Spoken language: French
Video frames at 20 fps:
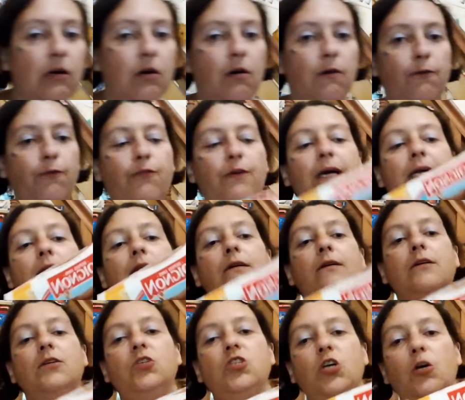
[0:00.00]
grands
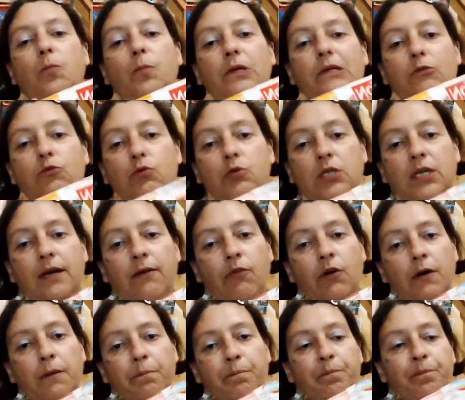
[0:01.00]
fans, j'ai repris du
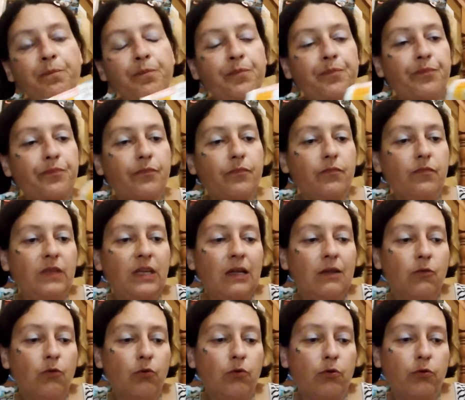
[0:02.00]
chèvre.
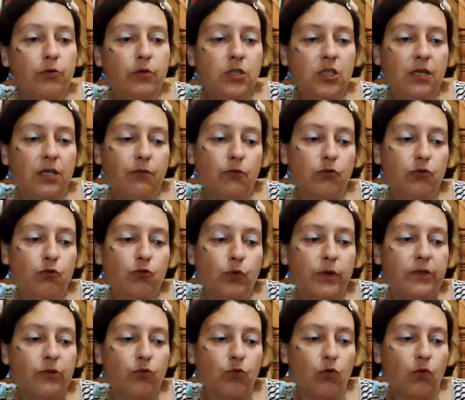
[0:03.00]
Donc le chèvre
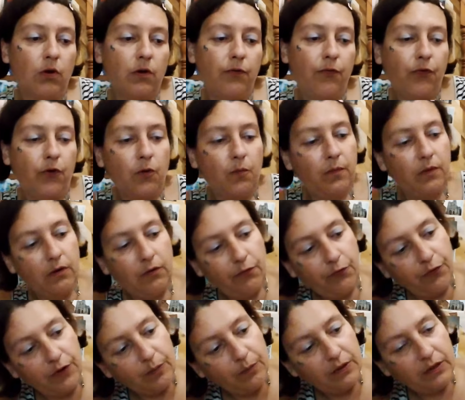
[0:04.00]
soignant en forme
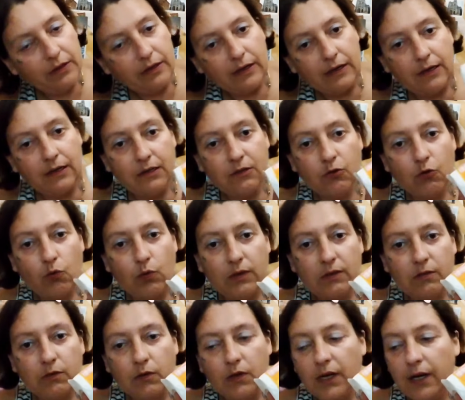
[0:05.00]
familiale
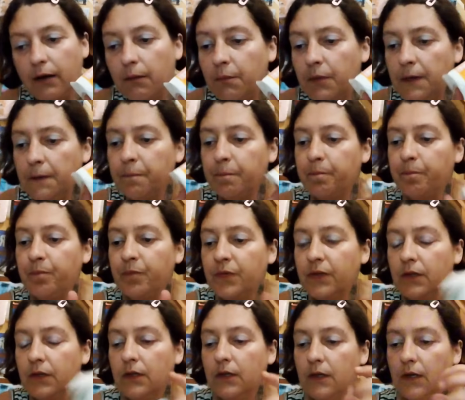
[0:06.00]
300 grammes
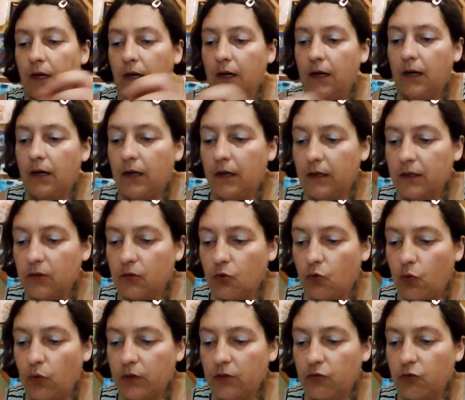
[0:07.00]
à
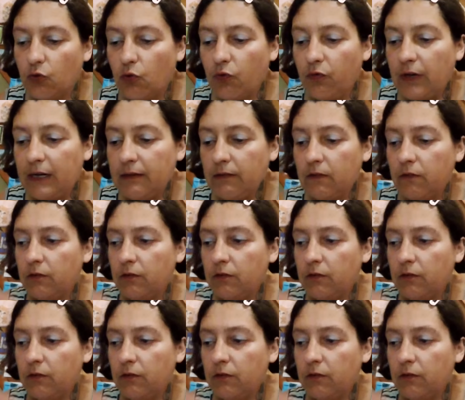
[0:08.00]
3,20€.